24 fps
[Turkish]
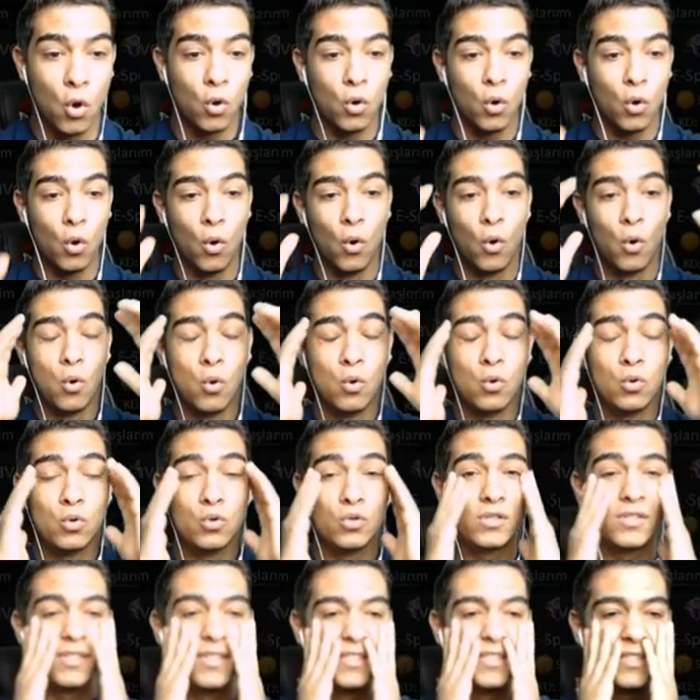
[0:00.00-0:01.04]
Oo maçeta.
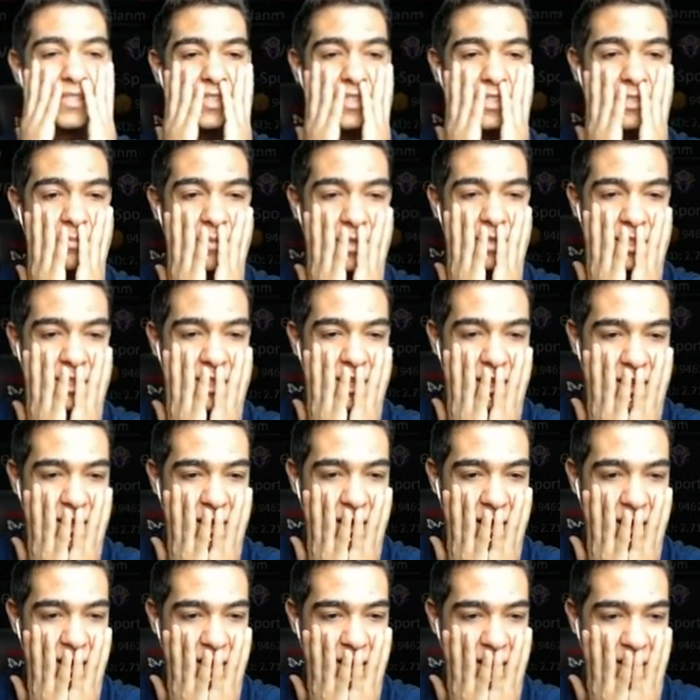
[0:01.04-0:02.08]
sınırsız
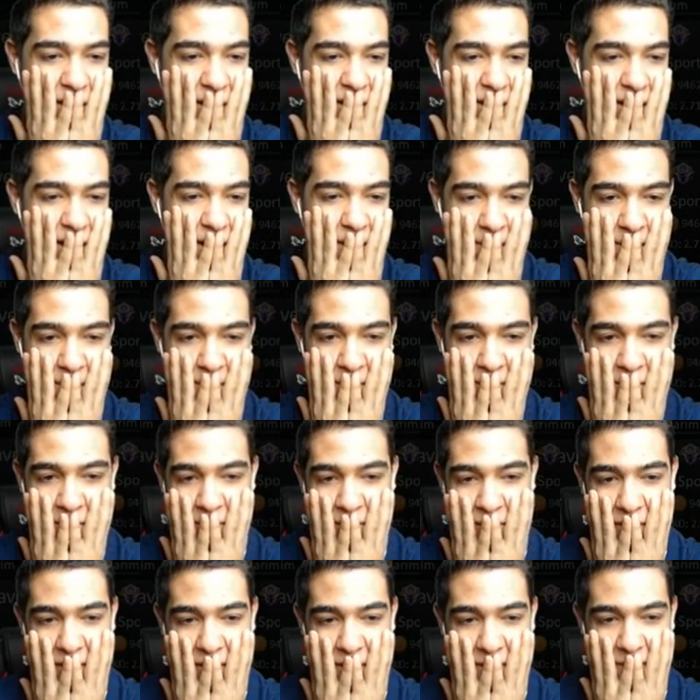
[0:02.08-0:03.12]
maçeta. Ama maçeta. bunu
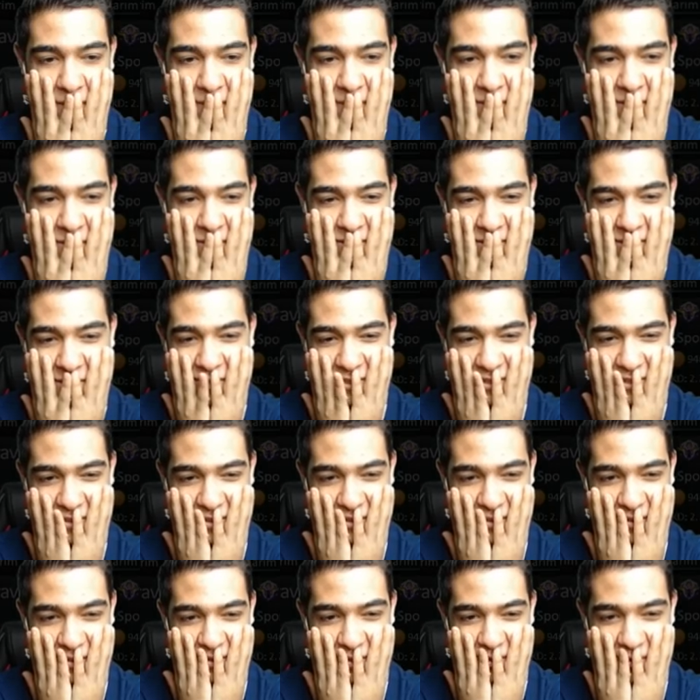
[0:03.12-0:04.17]
kullanmıyoruz.
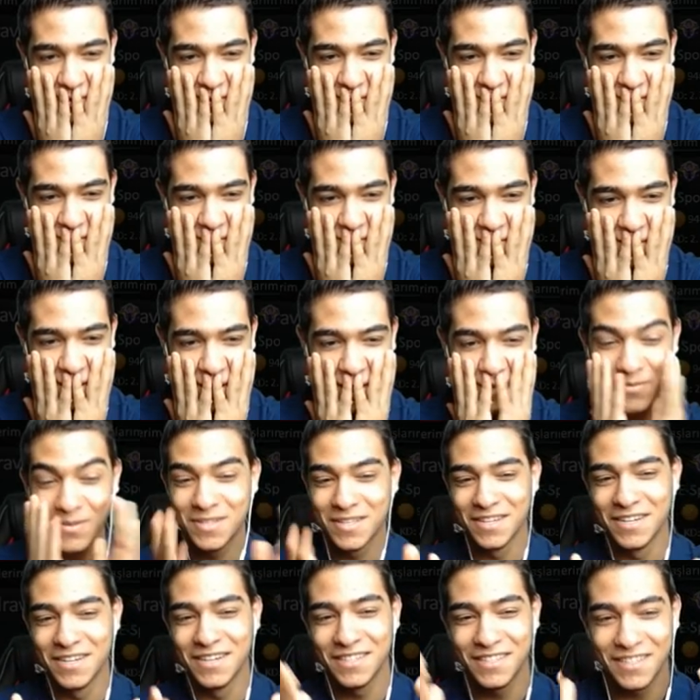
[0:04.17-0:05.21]
Aynen Abi sınırsız,
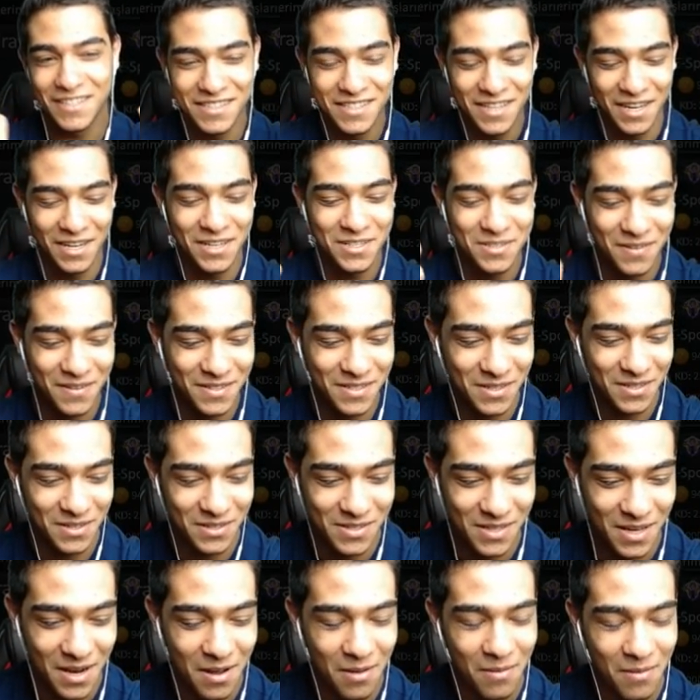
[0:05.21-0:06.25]
sınırsız yazması sınırsız.
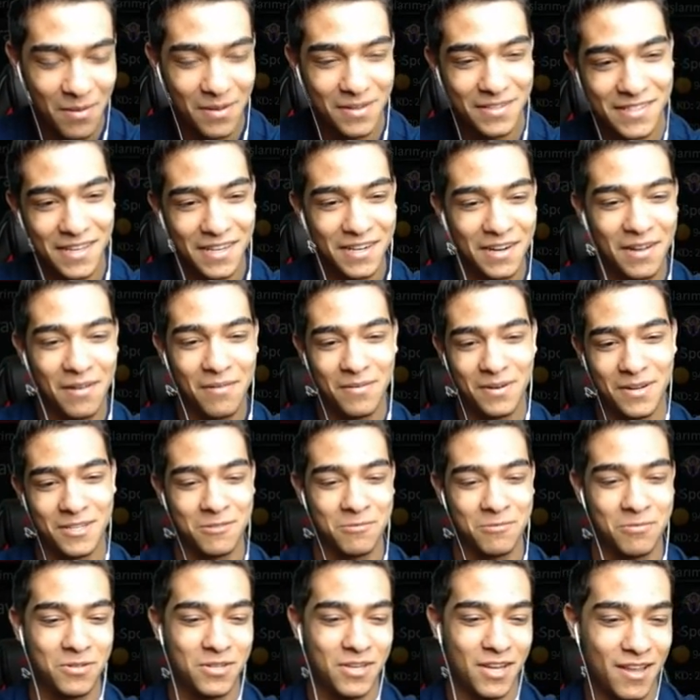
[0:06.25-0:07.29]
güzel ya. Baksana abi nasıl
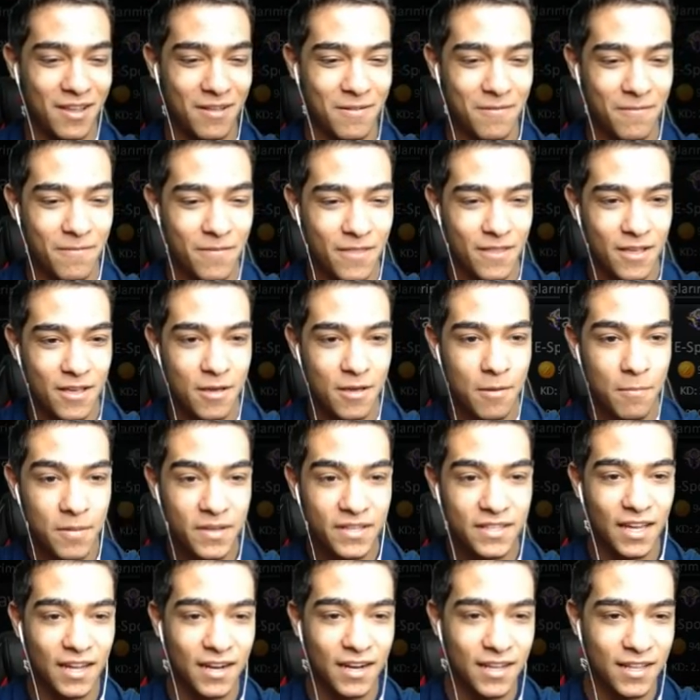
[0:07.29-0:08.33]
bir şey. Bir
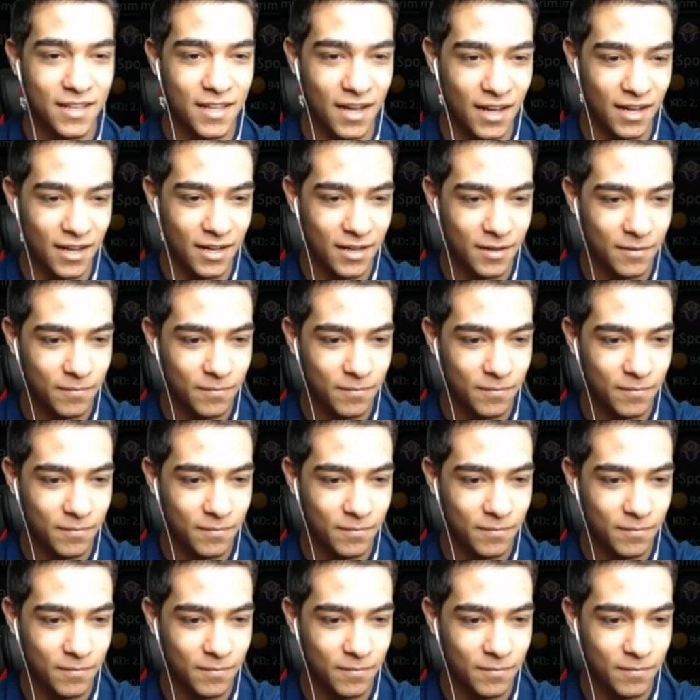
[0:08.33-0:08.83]
tane daha.